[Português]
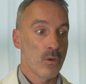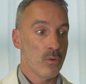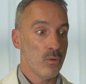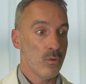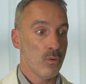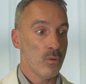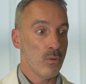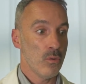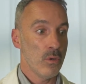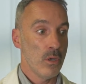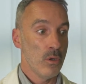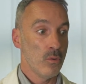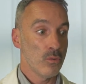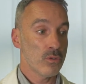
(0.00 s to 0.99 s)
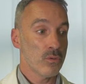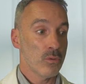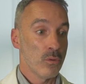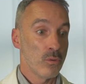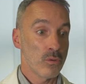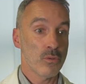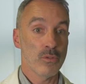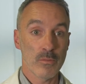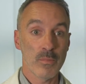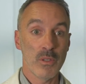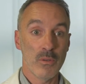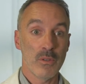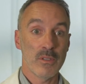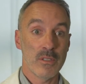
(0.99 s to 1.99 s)
com os, os
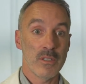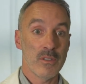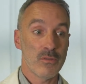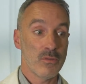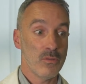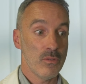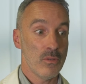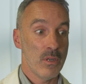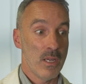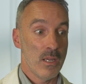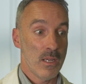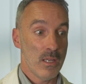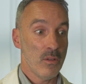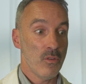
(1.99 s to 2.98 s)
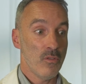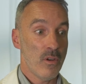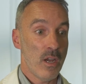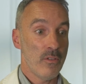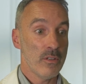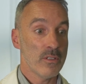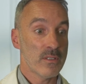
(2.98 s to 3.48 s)
consumidores e isso é louvável.